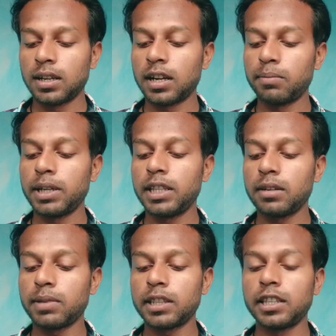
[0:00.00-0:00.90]
नब्बे
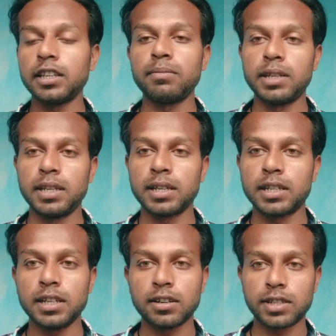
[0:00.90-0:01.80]
दिन में तीन मिलियन
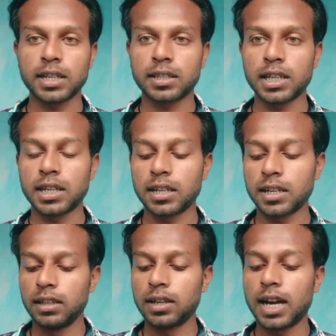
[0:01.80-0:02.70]
की आवश्यकता है
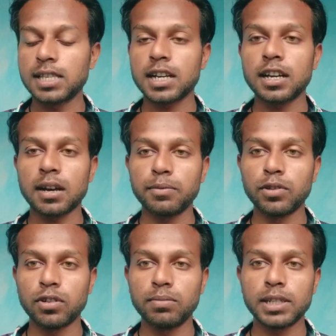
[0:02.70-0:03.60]
अगर आज अगर आप
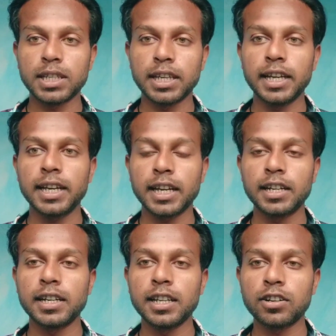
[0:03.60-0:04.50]
दोनों में से एक
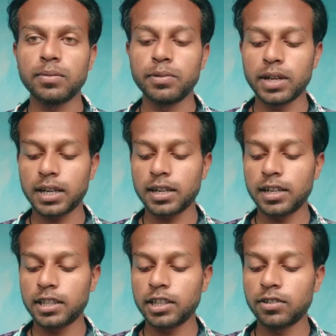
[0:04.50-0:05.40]
क्राइटेरिया को पूरा कर
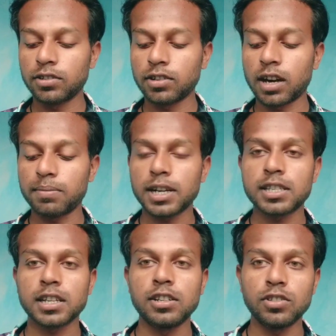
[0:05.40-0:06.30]
लेते हो तो आपका
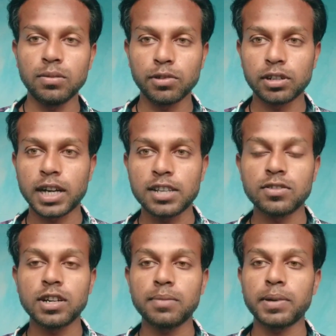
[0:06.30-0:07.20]
चैनल जो
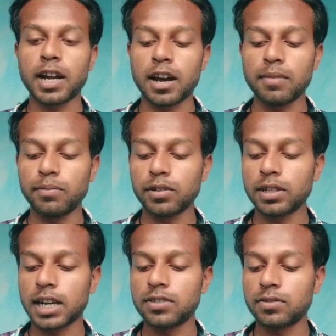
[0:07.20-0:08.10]
मोनोटाइज होगा पर हाफ
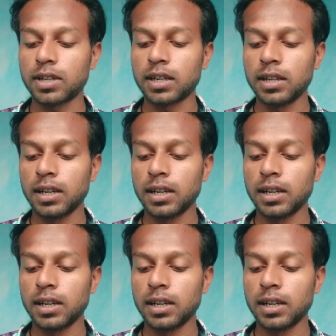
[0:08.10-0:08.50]
मोनोटाइज होगा